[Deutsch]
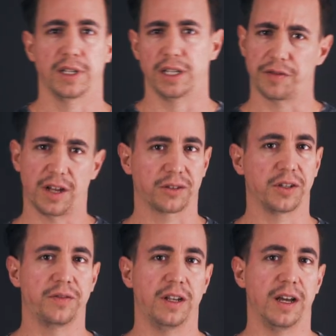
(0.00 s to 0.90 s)
Ihr fragt
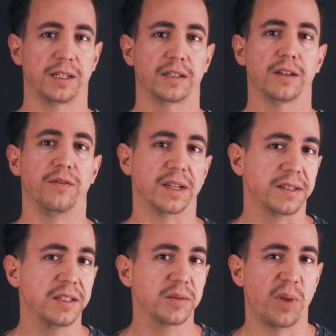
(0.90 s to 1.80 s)
euch vielleicht, was
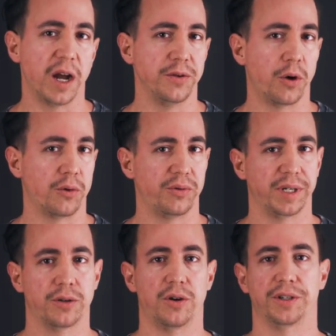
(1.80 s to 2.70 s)
ist Binaural
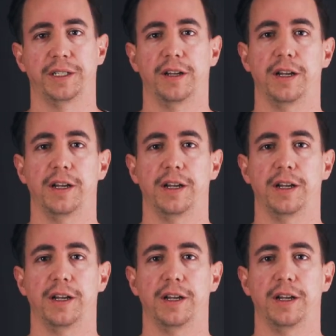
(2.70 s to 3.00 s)
Recording